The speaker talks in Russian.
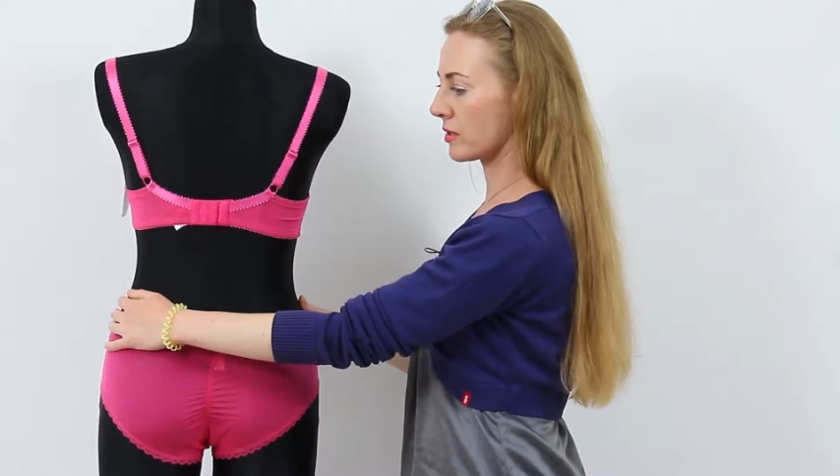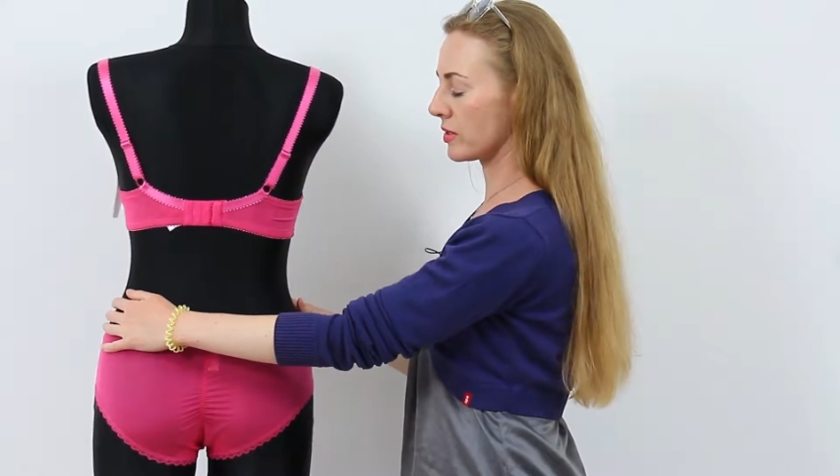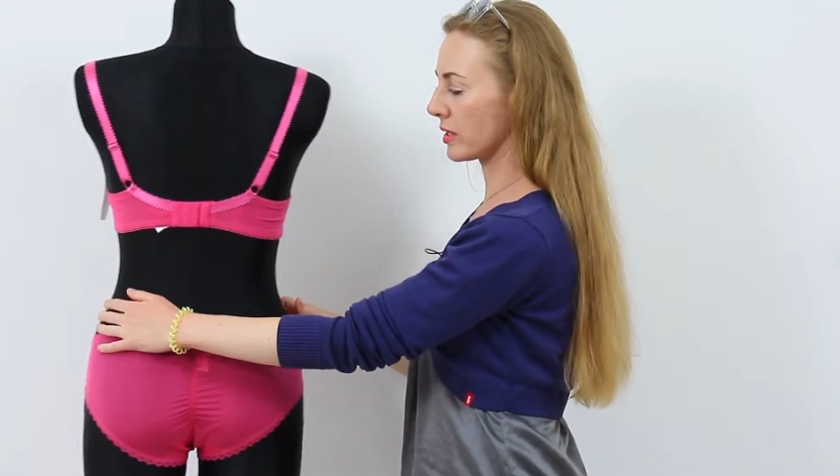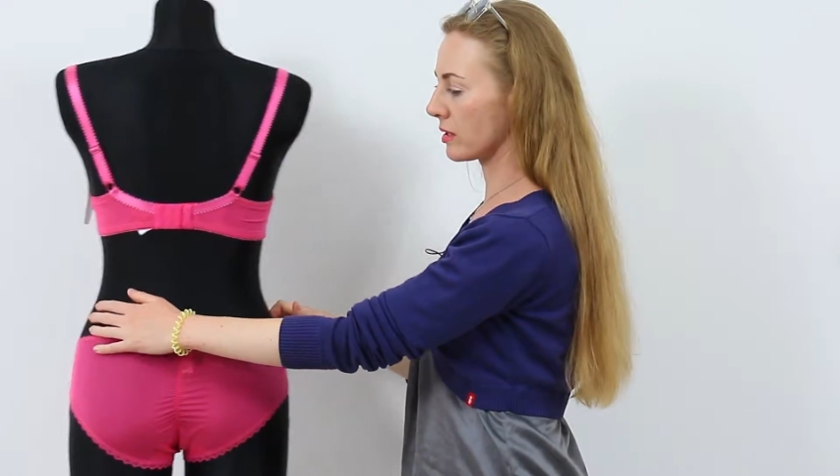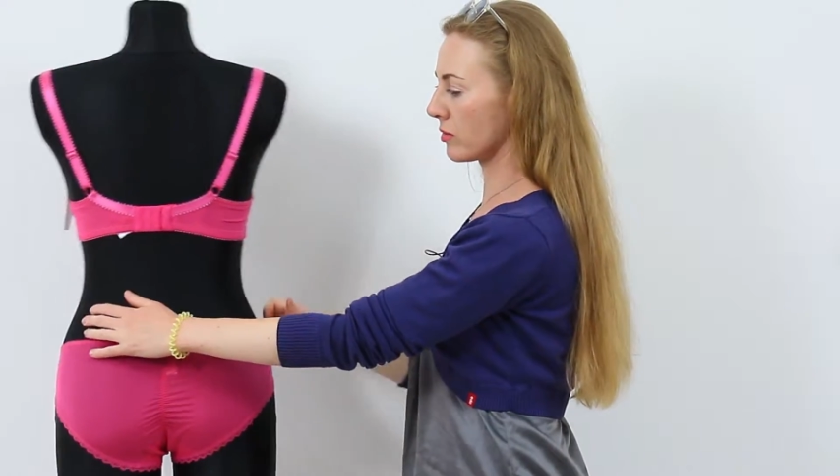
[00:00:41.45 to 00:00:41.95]

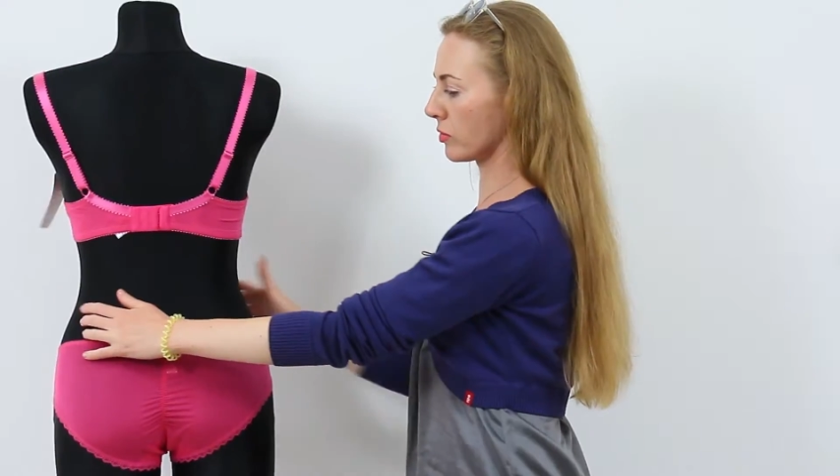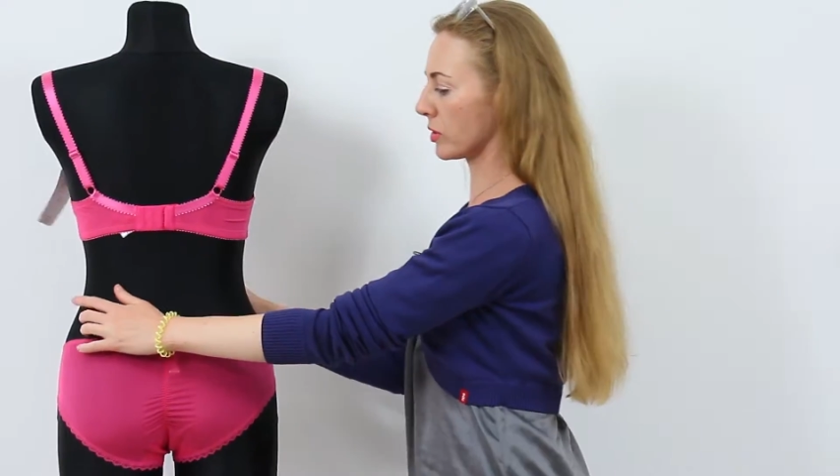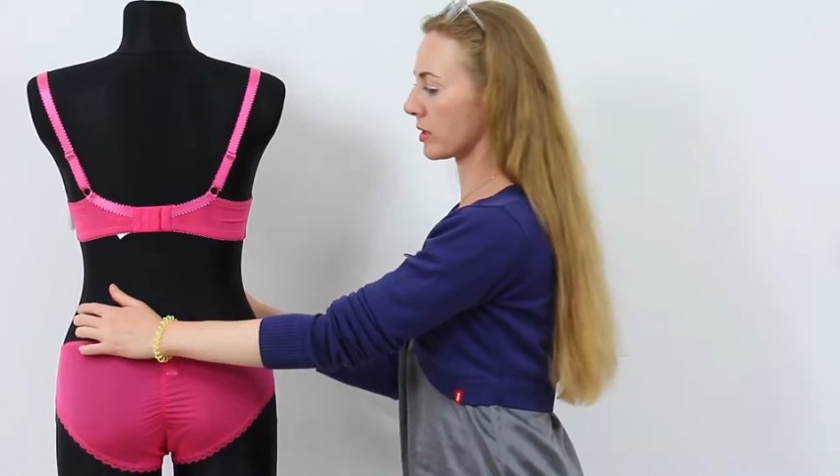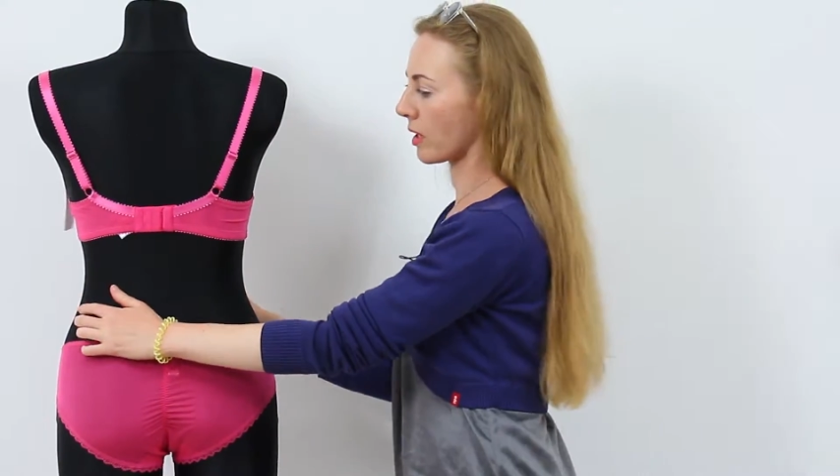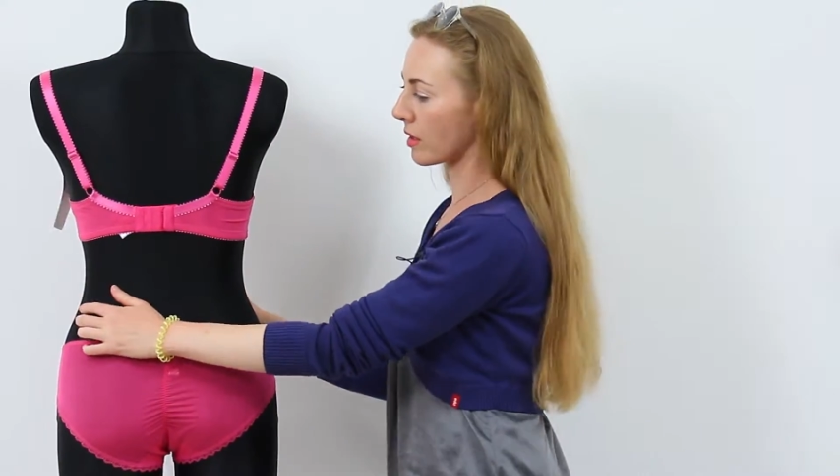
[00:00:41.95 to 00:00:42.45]
Сделан
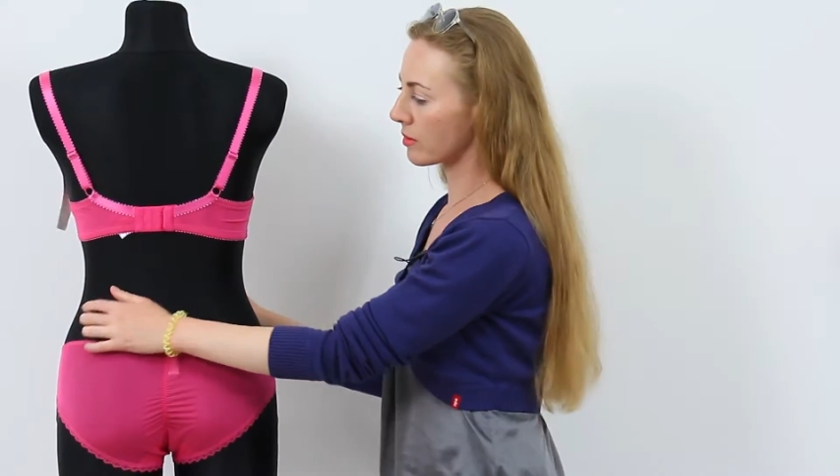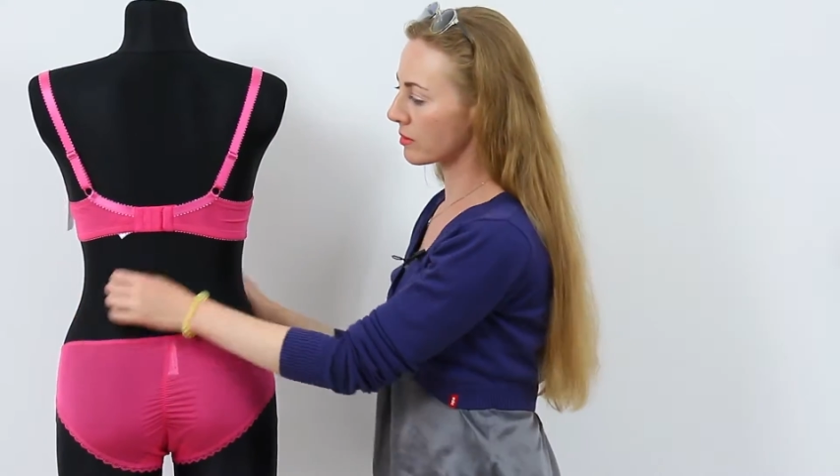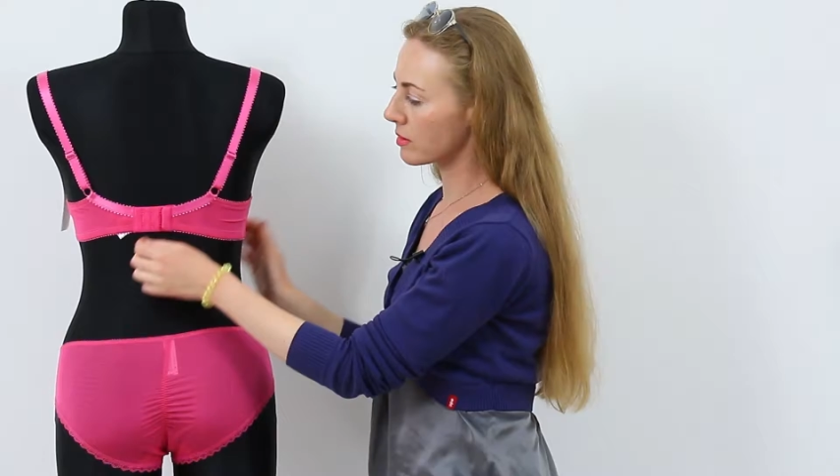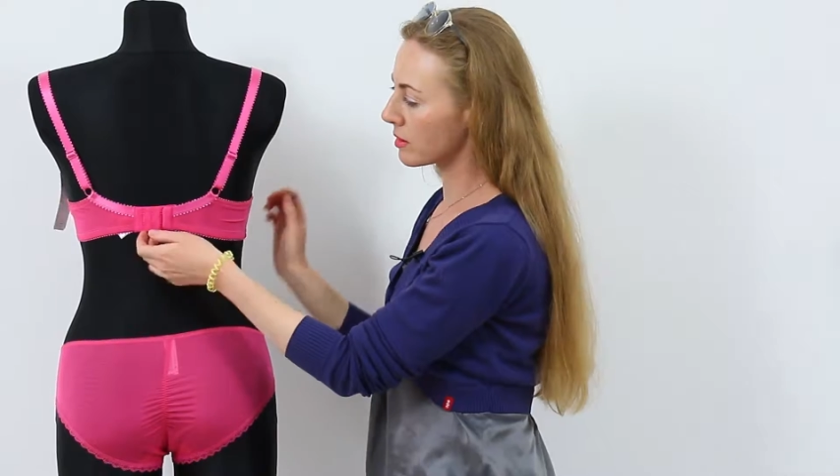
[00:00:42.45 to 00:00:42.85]
вот так.